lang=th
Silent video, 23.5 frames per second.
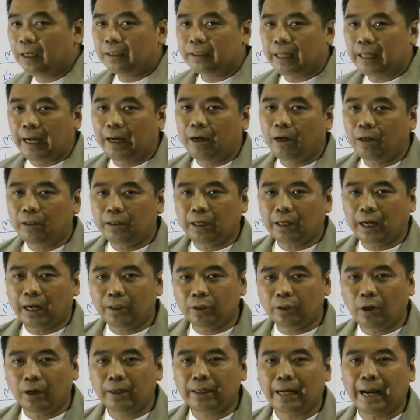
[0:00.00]
ทั้งขั้น
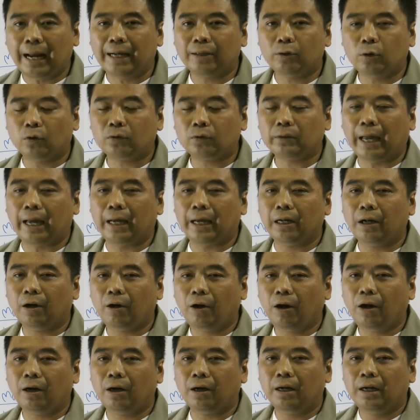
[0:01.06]
ตอนการตกแต่งแล้ว
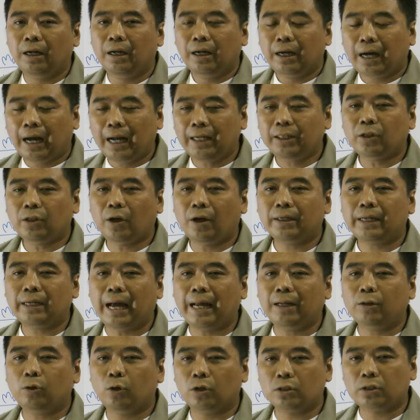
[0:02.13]
ก็ขั้นตอนกา
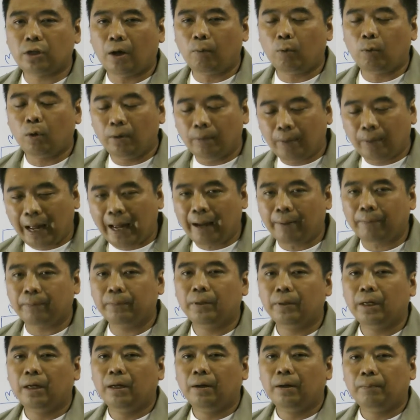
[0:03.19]
รตรวจสอบคุณภาพ
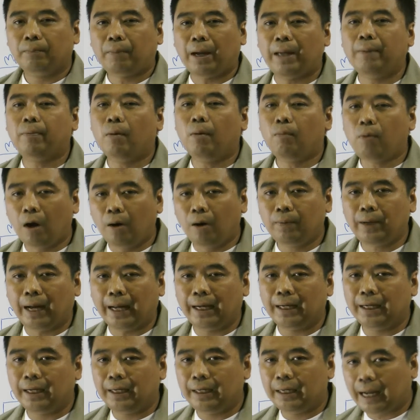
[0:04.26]
ไปพร้อมๆกัน
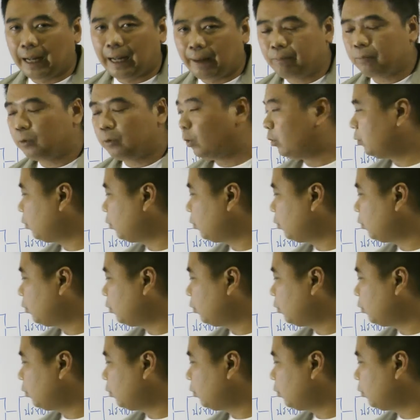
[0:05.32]
เลยนะครับ ตรง